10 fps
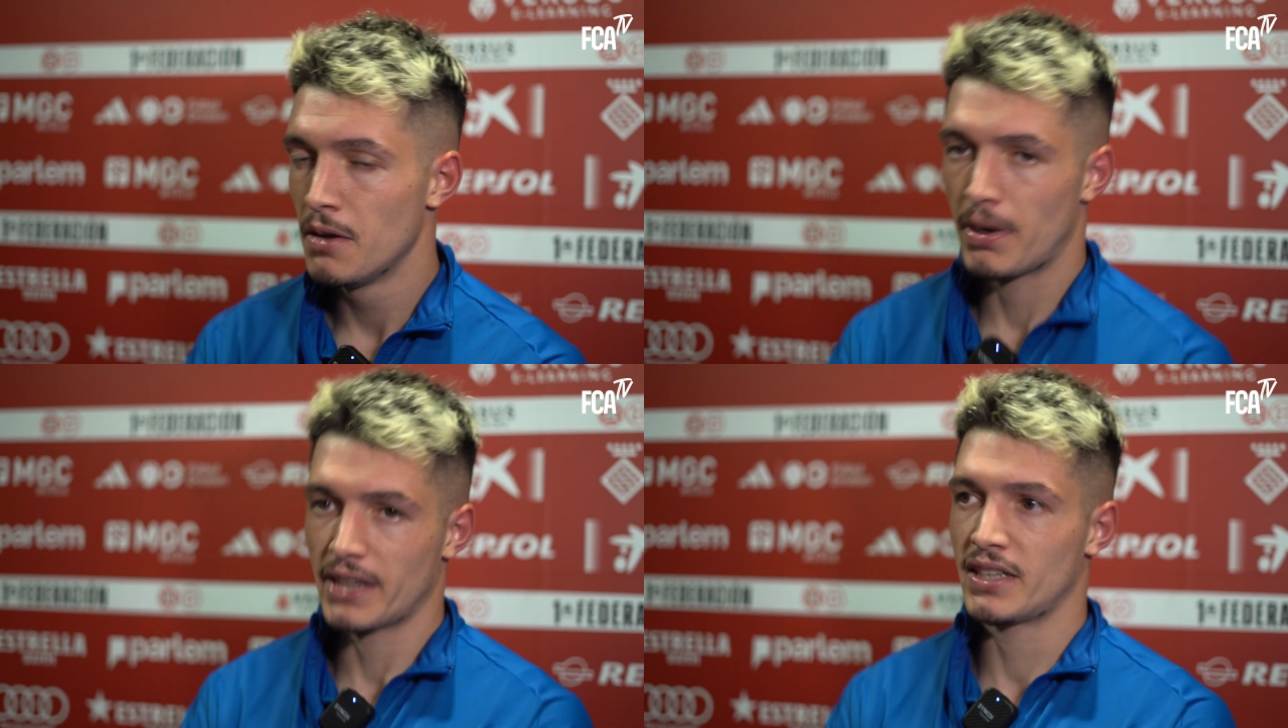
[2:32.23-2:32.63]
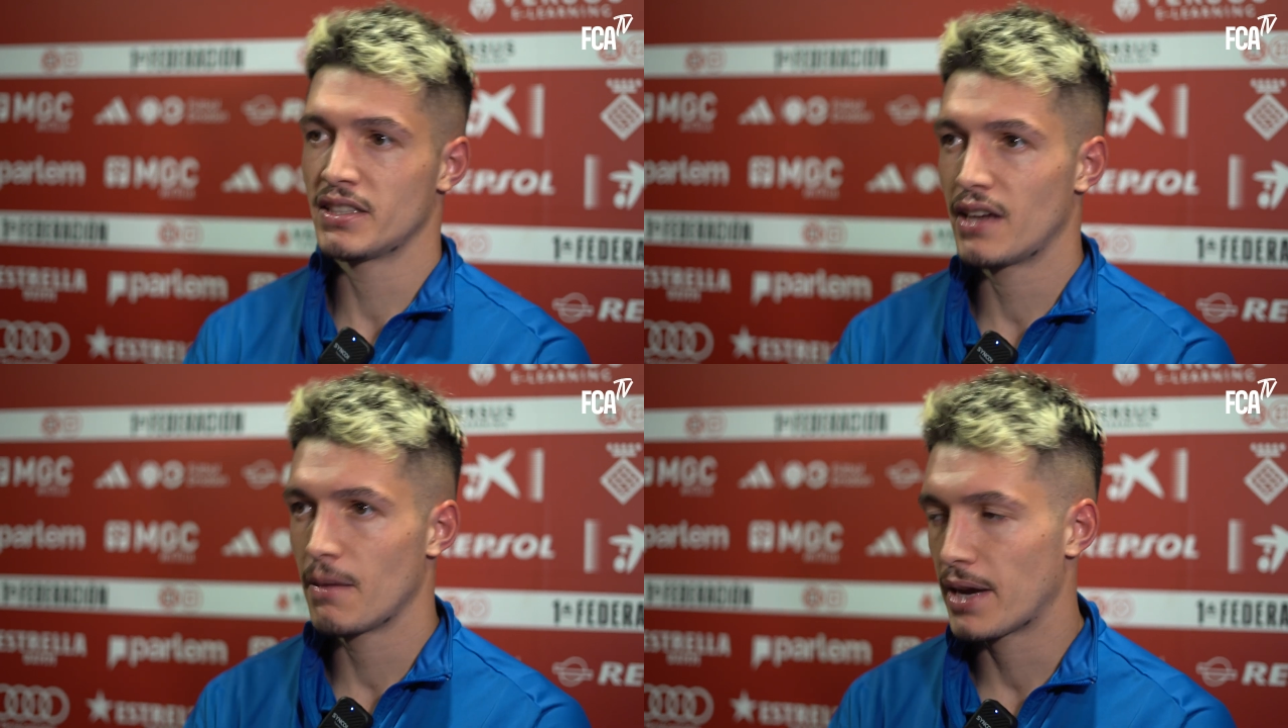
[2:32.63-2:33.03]
para
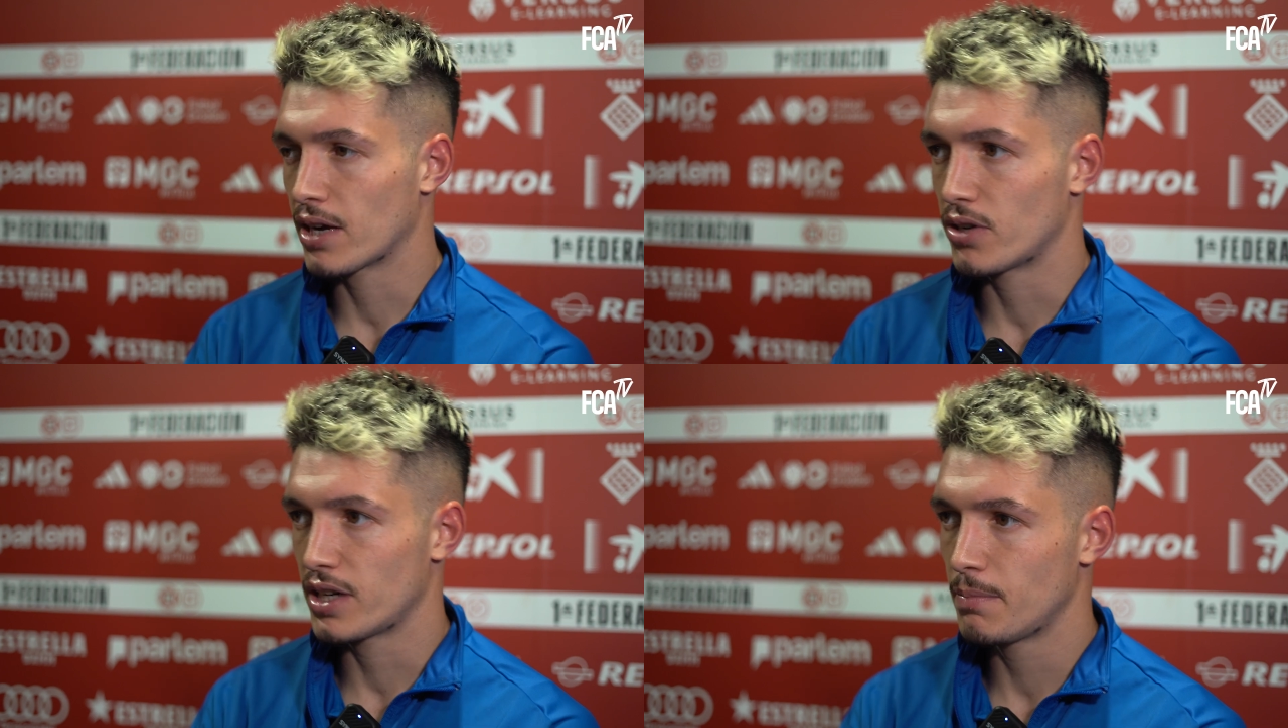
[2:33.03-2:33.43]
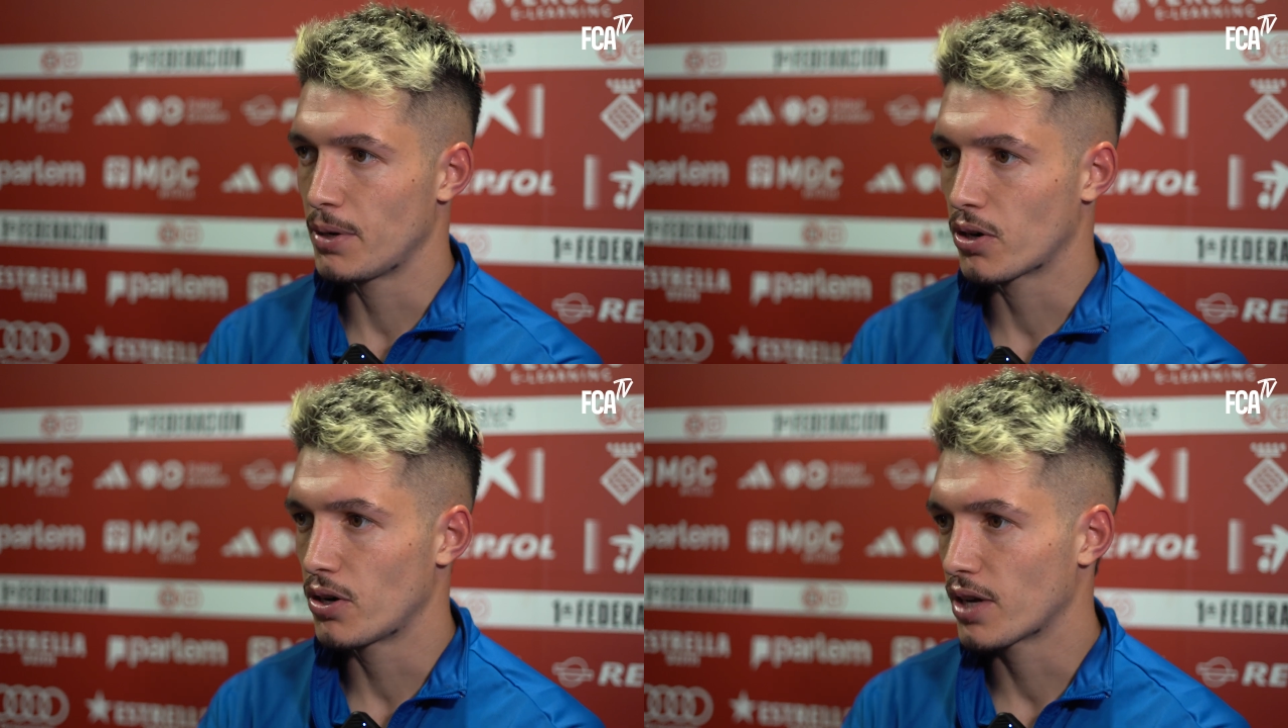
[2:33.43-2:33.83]
transitar y para correr,
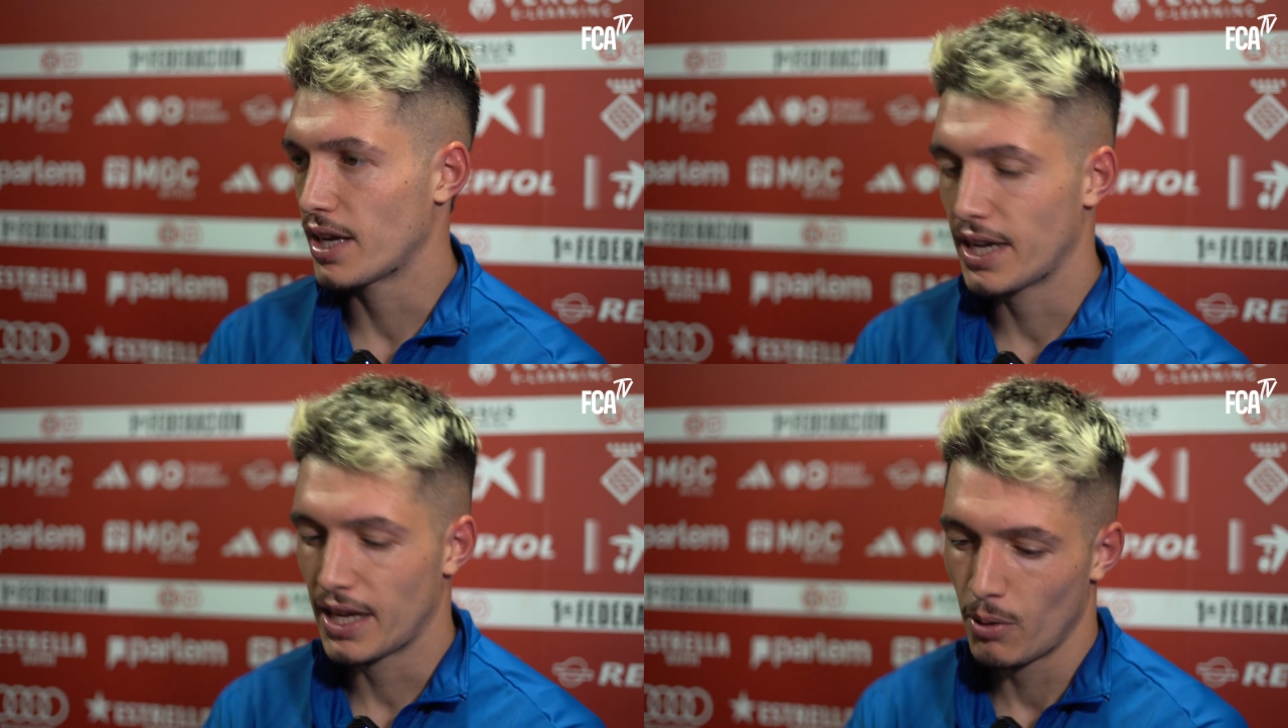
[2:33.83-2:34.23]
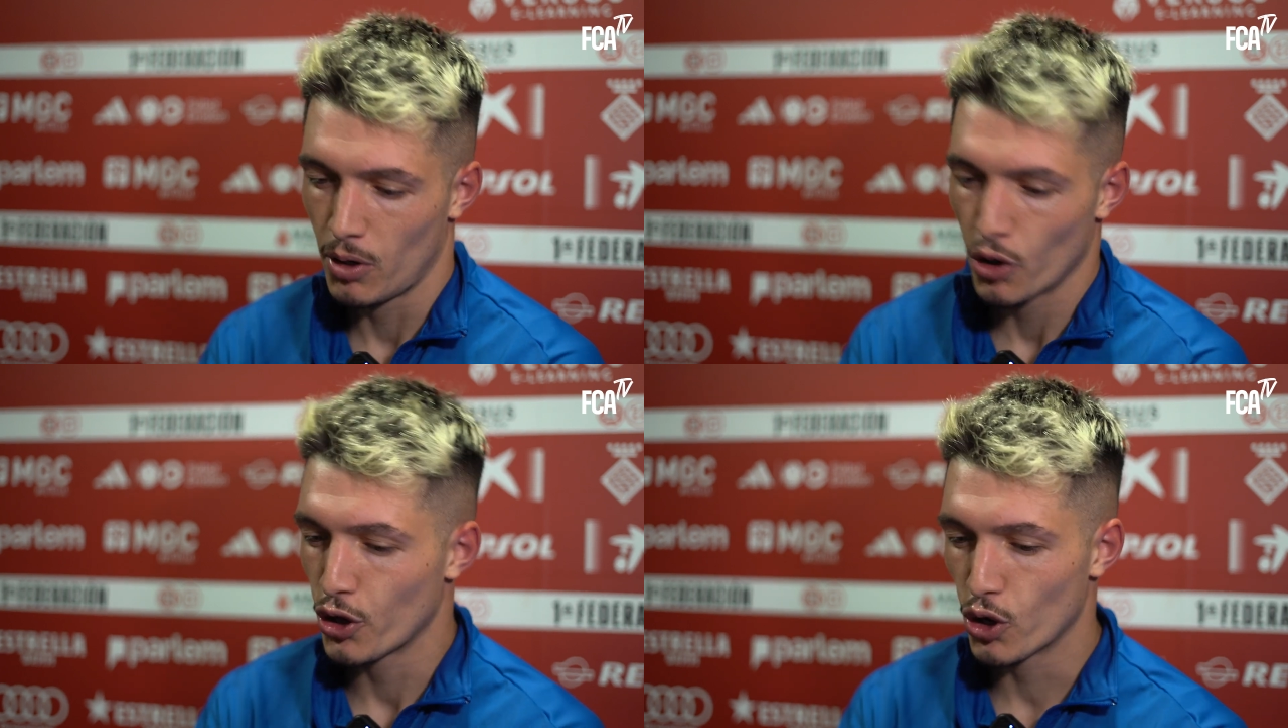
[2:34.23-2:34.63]
pero creo que,
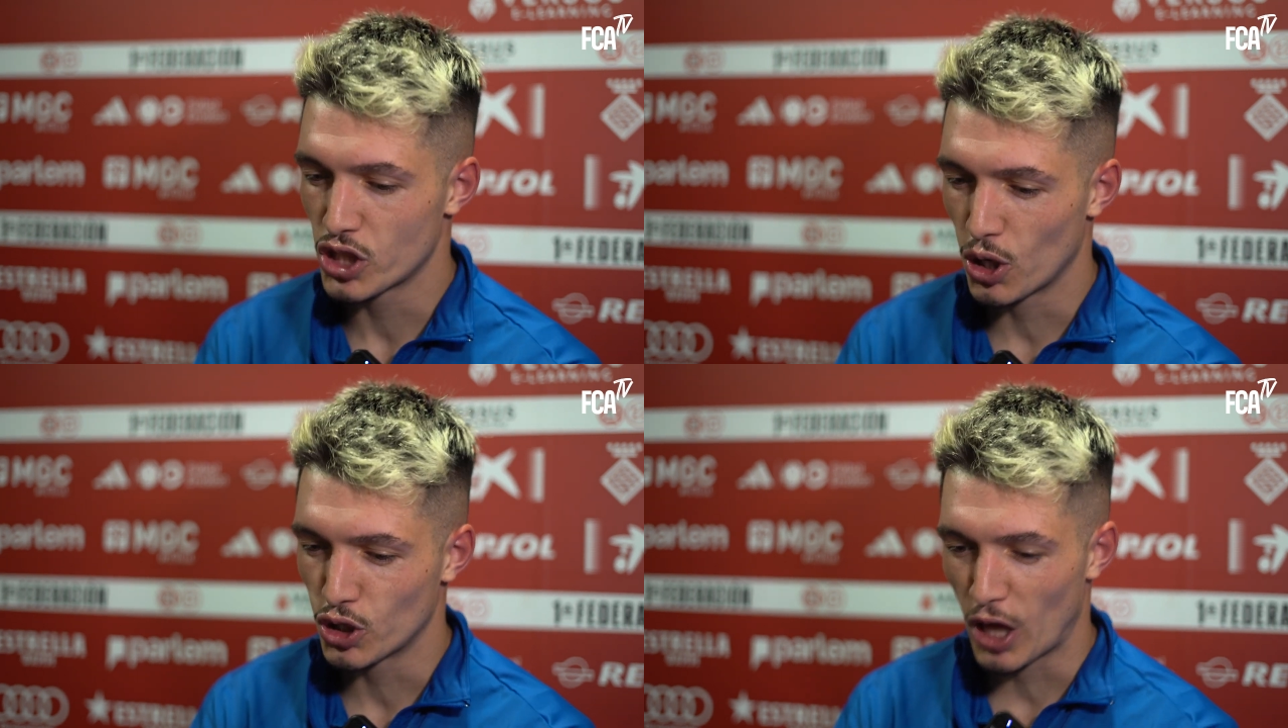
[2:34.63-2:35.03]
bueno, no llegó ese gol